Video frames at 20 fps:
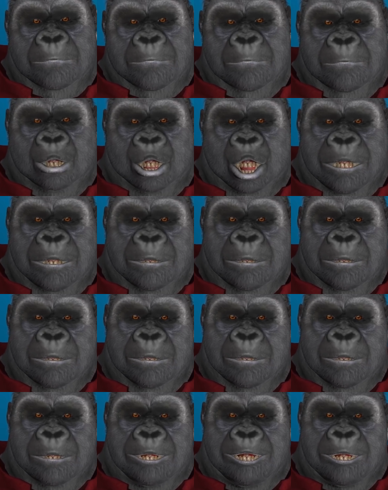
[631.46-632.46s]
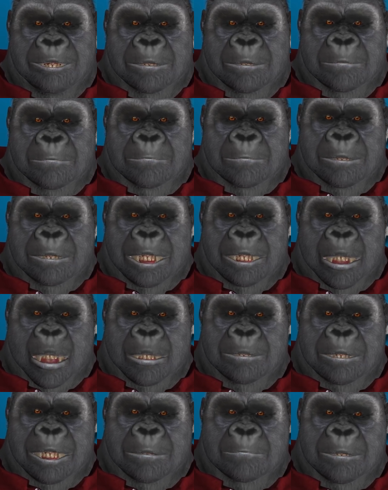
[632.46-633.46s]
dass alle Maßnahmen von
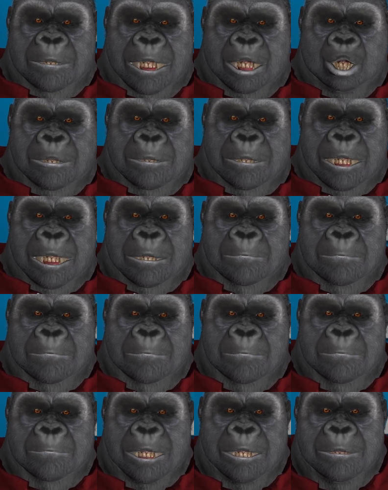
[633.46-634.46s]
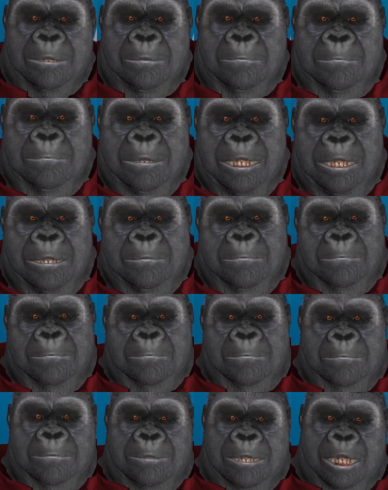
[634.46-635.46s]
der Arbeitsagentur auf
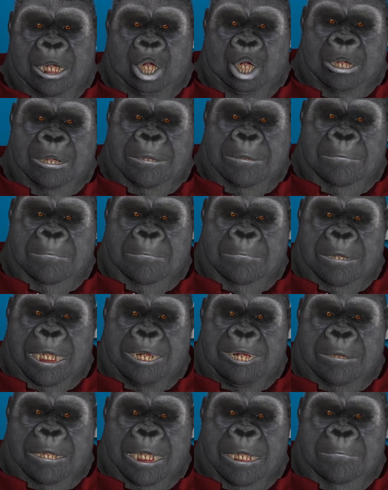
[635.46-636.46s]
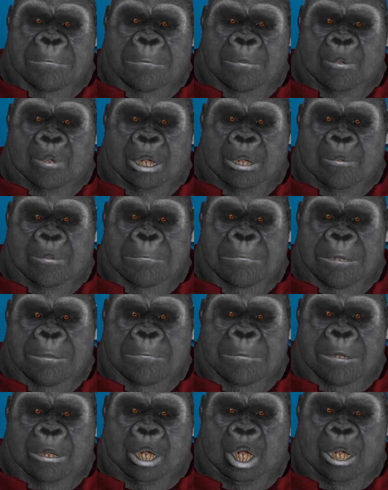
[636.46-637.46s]
der Prüfstand müssen. Das
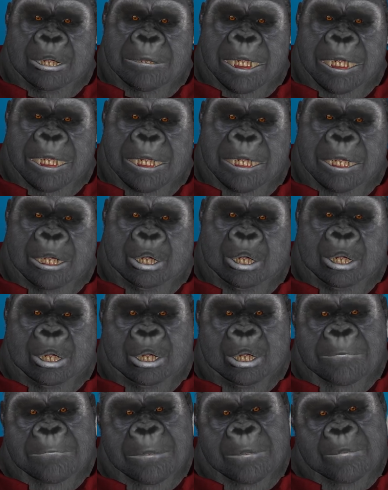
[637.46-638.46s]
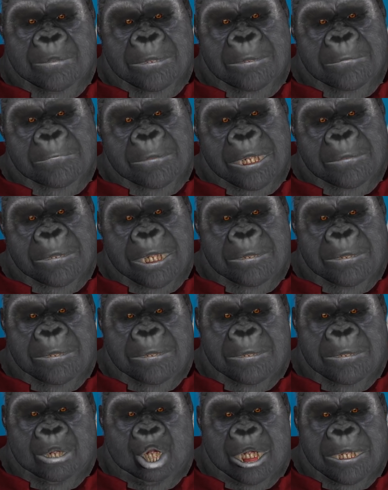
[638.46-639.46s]
dabei eingesparte Geld kann man dann
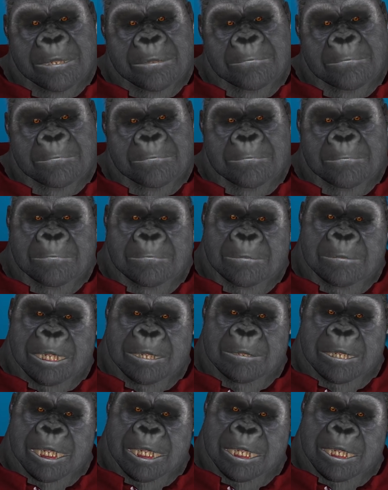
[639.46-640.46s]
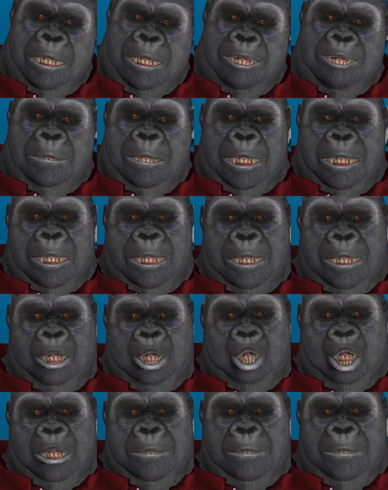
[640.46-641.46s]
benutzen, um den
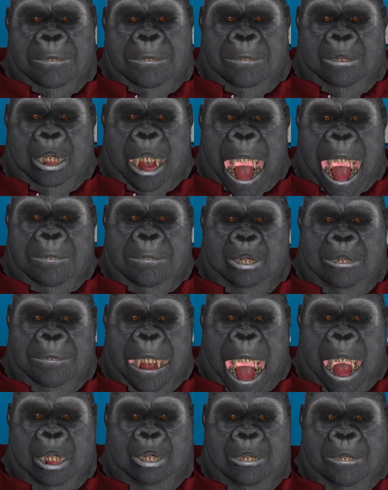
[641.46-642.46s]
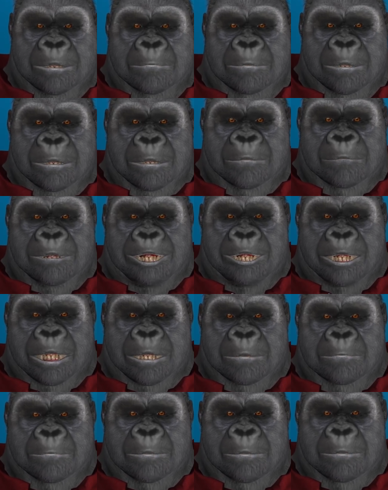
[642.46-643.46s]
Arbeitslosenversicherungsbeitrag zu kürzen.
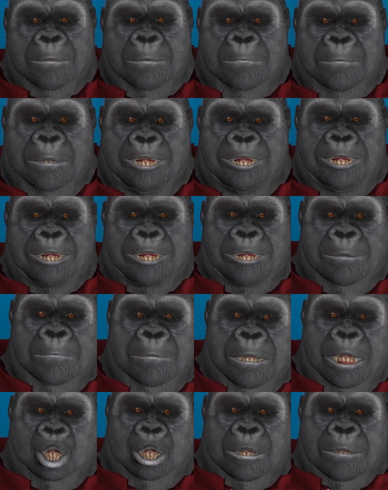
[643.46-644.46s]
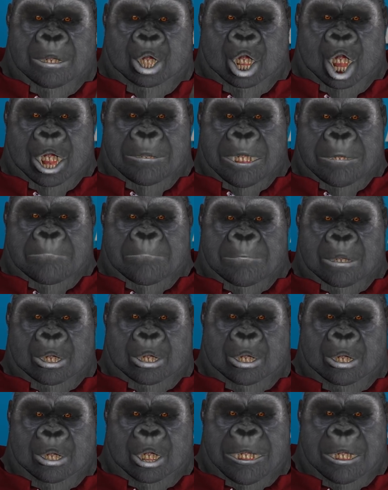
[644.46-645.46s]
Aber was weiß ich schon?
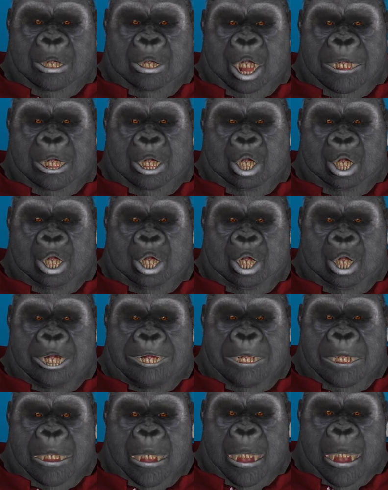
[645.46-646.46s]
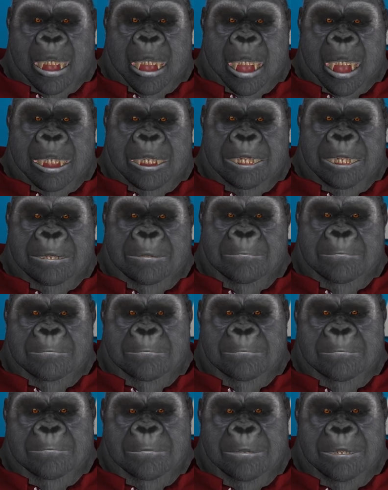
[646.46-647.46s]
So viel jetzt zu dem
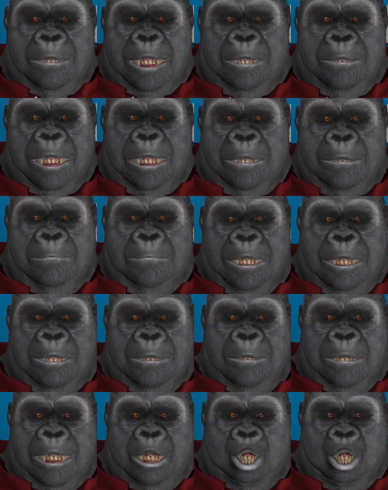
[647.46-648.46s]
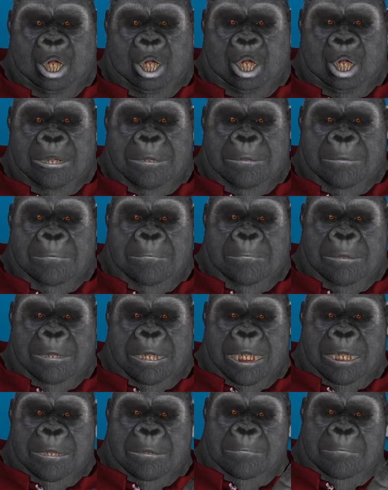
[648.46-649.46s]
Kapitel. Da stehen noch ein paar andere Sachen
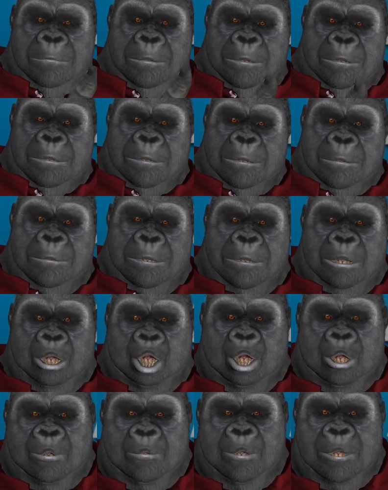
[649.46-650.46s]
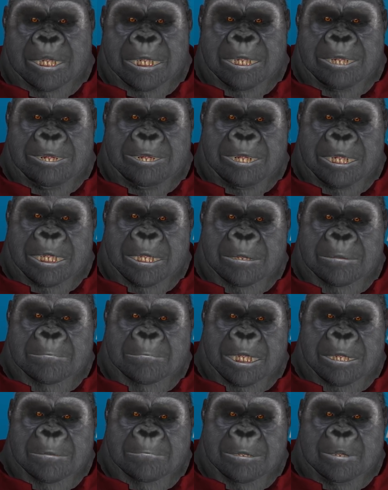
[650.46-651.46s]
drin, aber ich kann jetzt
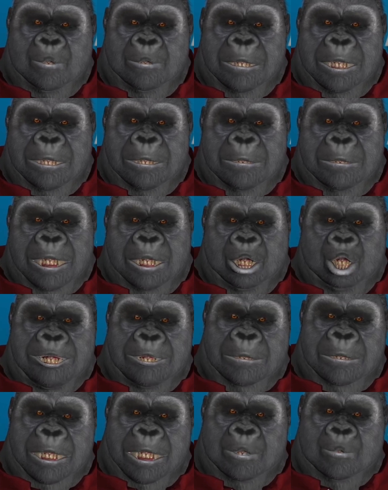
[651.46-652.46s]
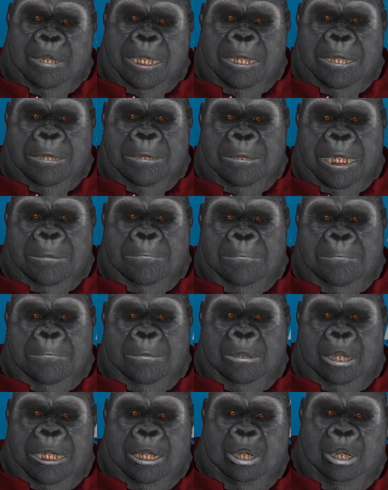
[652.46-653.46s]
wirklich nicht auf alles eingehen.
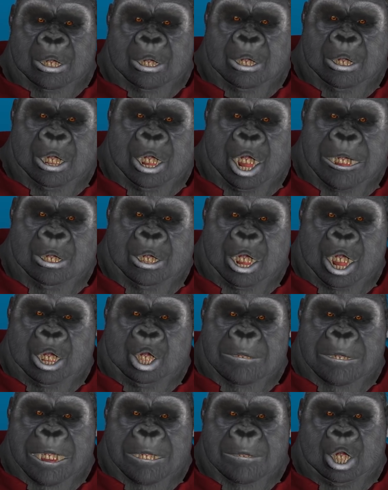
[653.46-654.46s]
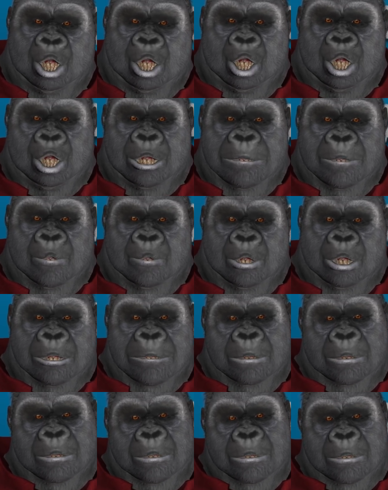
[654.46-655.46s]
So die wichtigste Sache habe ich ja
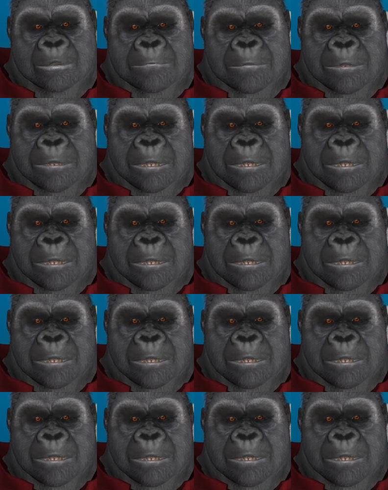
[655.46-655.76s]
erwähnt.